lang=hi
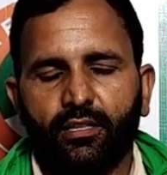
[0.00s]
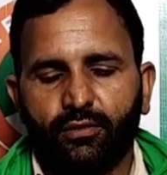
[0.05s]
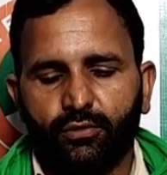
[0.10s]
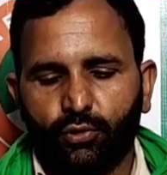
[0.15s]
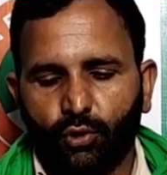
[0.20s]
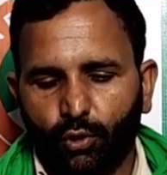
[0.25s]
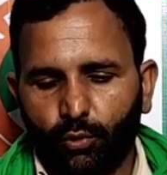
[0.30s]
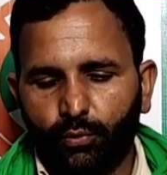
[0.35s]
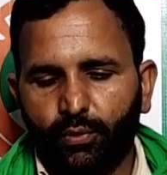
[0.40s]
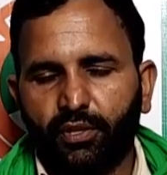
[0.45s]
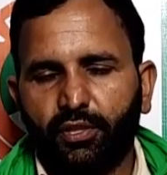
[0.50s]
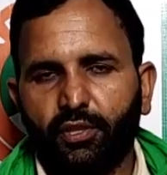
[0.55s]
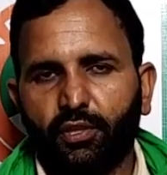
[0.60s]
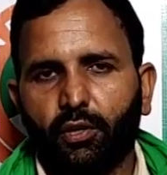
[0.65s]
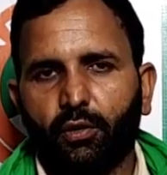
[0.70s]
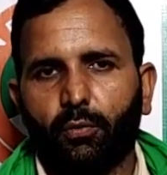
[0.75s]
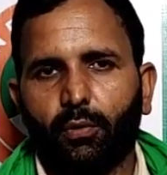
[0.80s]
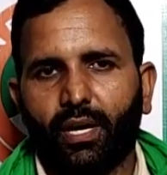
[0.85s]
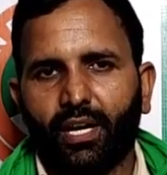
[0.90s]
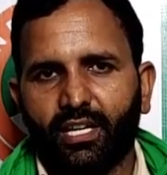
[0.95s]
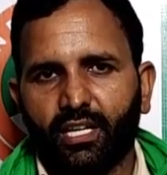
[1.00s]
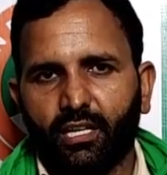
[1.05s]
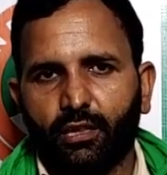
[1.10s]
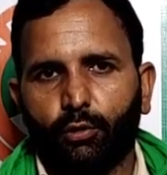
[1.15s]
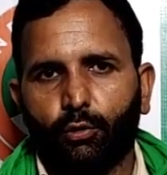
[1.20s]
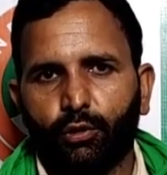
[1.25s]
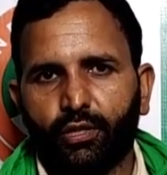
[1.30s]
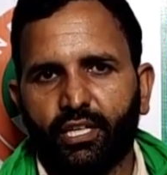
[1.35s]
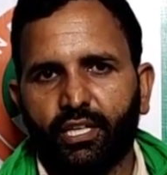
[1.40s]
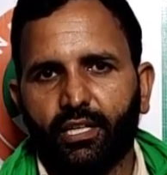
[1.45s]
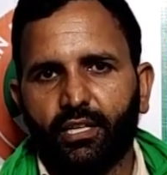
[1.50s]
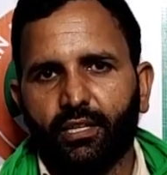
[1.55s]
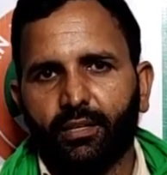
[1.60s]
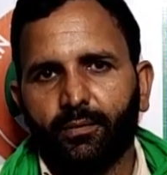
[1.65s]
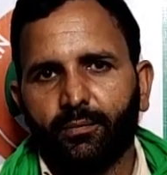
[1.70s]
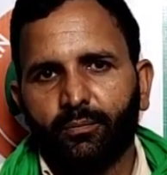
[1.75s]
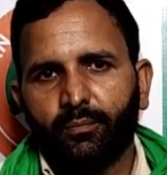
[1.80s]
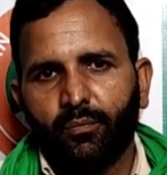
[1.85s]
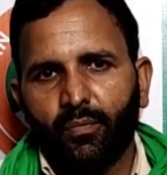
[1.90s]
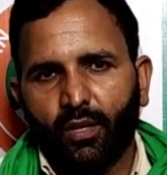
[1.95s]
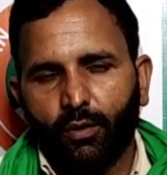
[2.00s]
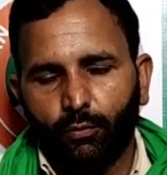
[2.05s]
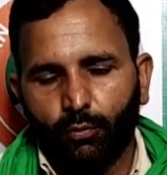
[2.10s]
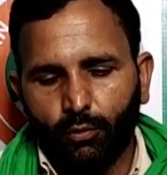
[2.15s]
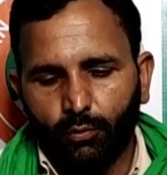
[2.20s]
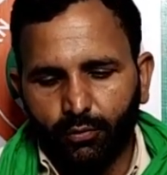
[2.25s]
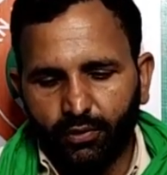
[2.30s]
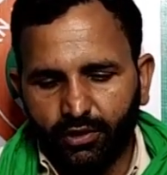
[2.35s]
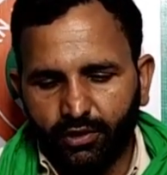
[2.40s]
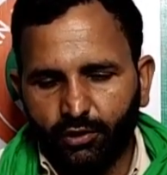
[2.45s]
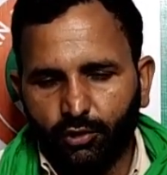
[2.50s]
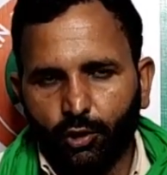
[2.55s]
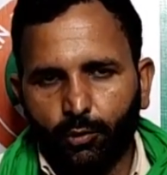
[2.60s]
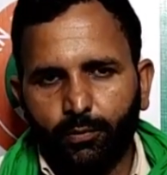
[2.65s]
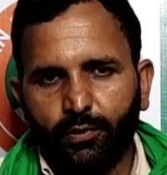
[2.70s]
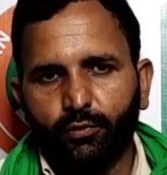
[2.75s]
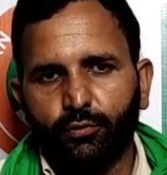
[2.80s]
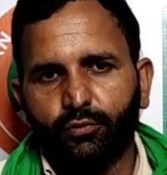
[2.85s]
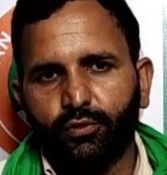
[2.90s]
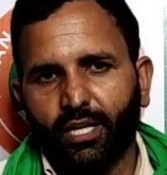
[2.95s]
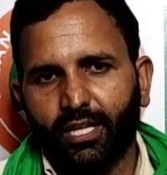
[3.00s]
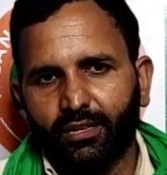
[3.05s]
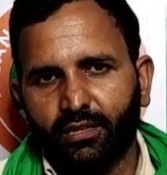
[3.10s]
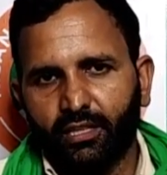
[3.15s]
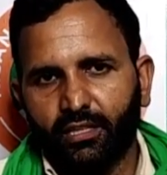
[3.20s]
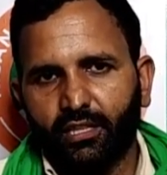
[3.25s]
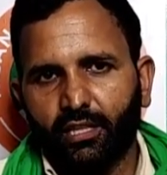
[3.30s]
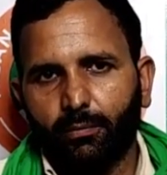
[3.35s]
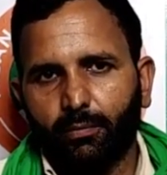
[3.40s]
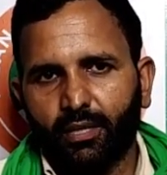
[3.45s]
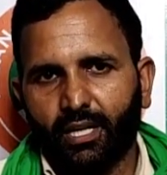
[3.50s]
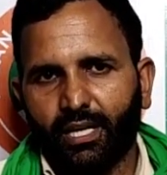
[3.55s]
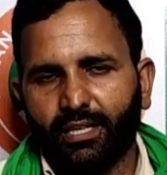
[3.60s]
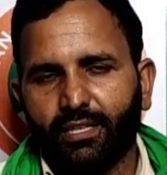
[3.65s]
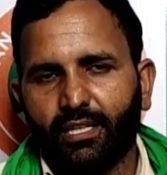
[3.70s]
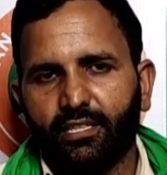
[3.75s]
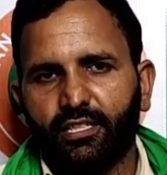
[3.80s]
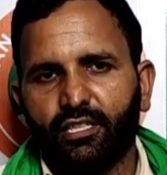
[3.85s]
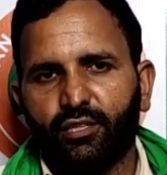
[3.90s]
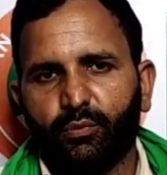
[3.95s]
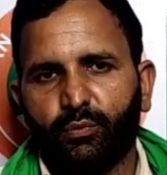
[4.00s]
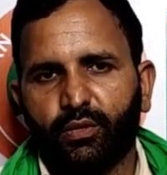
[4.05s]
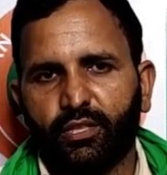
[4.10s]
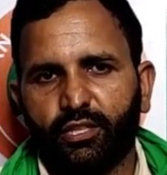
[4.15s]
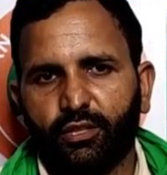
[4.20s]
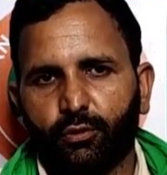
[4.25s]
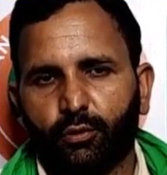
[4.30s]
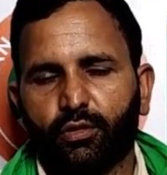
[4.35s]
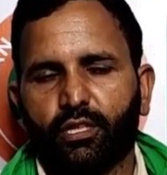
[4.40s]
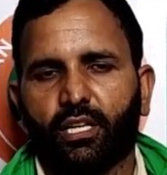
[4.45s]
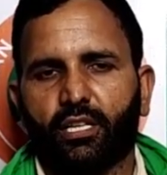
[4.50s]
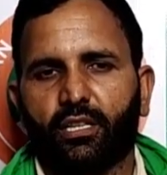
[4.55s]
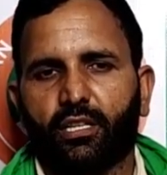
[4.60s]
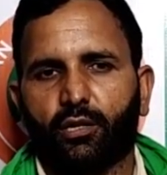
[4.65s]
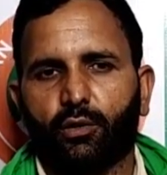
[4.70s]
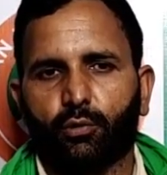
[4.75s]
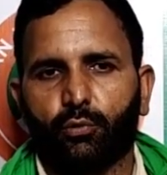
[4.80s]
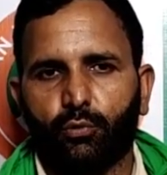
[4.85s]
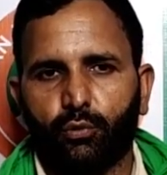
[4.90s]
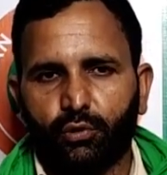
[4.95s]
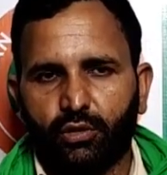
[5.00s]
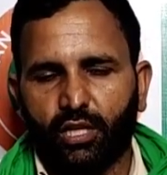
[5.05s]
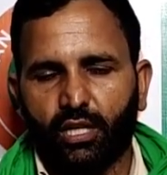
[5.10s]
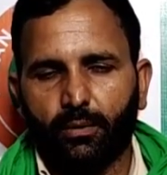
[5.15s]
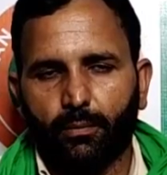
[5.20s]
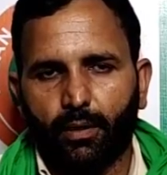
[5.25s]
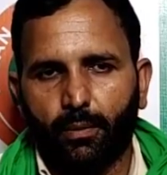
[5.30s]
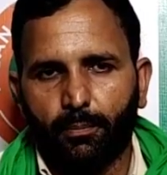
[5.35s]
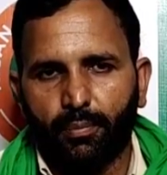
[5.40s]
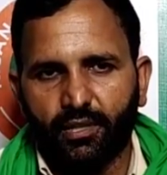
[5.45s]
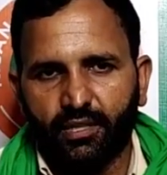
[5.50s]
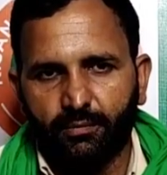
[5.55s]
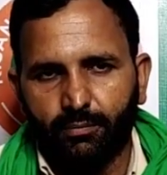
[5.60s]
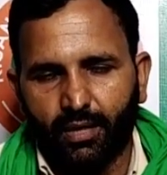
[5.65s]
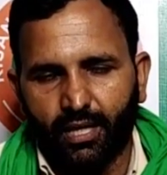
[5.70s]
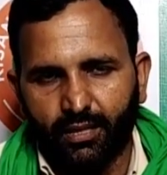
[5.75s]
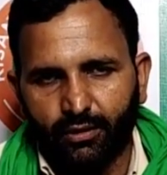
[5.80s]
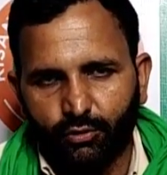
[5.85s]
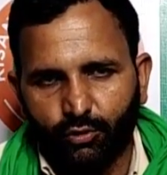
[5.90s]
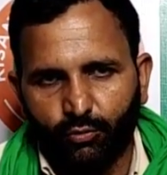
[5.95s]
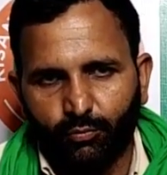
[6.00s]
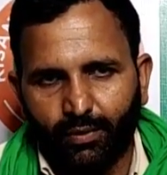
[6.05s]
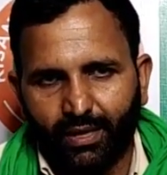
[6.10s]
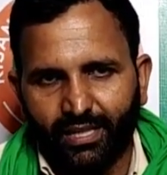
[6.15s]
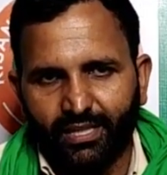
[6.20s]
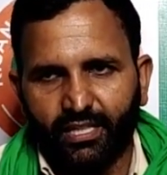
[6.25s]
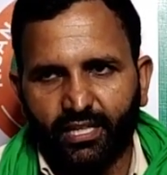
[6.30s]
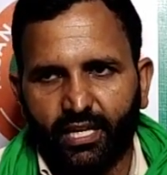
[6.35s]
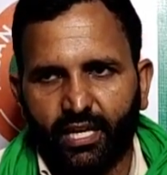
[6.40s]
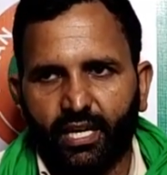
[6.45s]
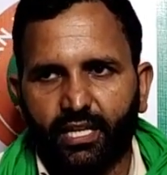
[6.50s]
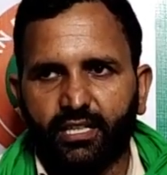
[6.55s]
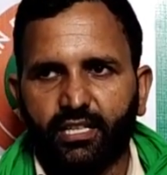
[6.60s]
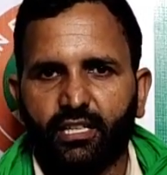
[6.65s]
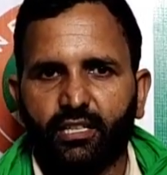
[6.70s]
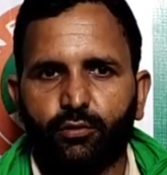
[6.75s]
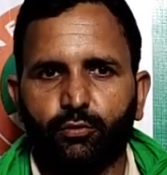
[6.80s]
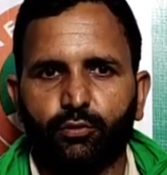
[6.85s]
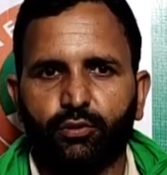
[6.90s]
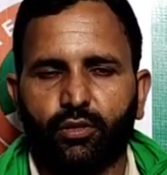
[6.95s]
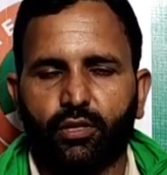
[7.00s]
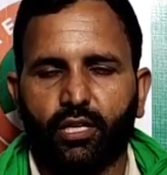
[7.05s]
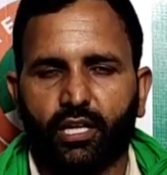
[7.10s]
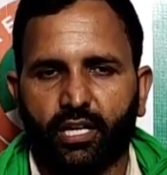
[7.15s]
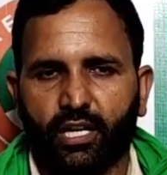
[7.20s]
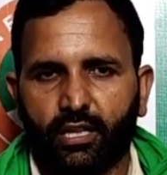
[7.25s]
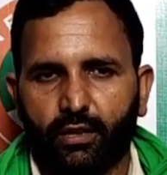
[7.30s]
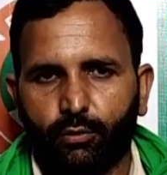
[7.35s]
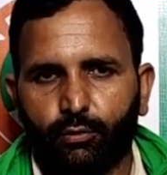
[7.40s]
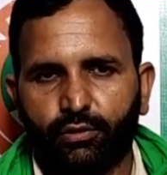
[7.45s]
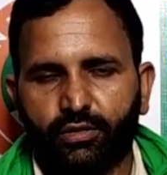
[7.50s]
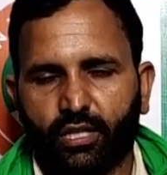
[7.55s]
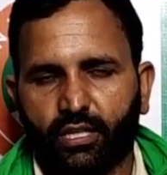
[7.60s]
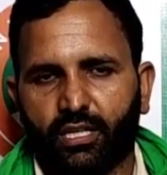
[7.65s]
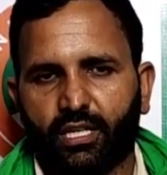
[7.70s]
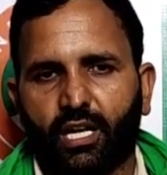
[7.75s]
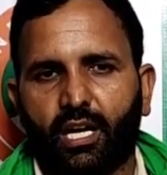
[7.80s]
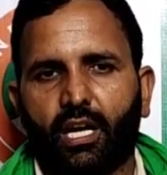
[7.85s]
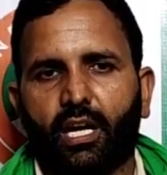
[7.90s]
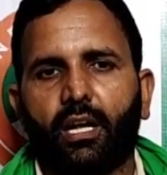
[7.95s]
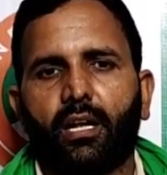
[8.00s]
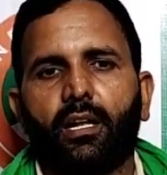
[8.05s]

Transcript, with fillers: जो वीडियो वायरल हो रही वो वीडियो भी उस साथी ने बनाई है जिस वीडियो के अंदर वो खुद अपनी बात को मान रहा है कि कोई घरेलू झगड़ा